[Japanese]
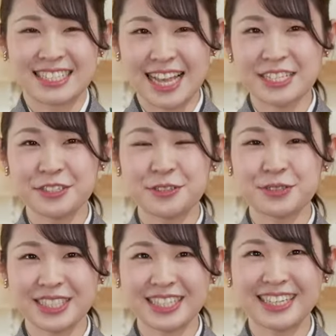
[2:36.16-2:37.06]
三種
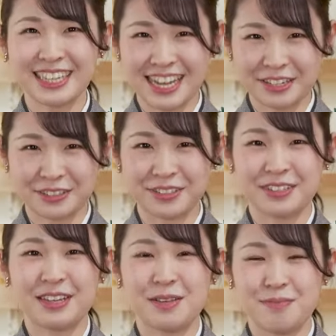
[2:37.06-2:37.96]
の神器である
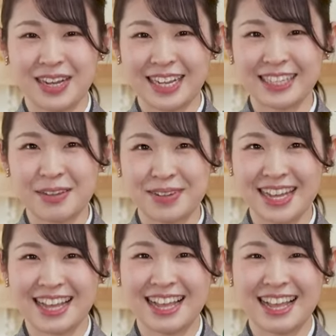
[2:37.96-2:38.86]
勾
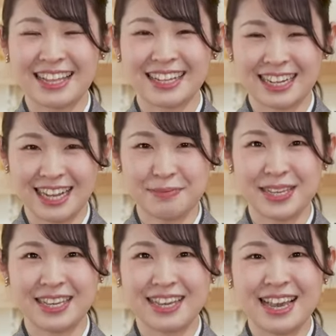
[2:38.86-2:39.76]
玉、
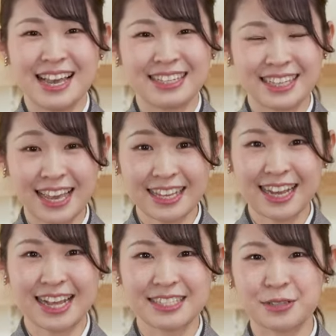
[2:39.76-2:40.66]
鏡、剣
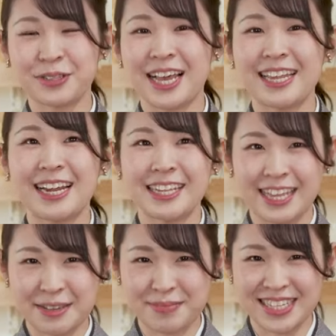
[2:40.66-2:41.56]
が備えられ
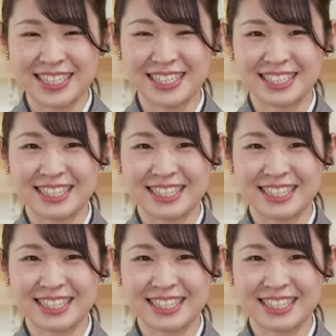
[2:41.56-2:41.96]
ています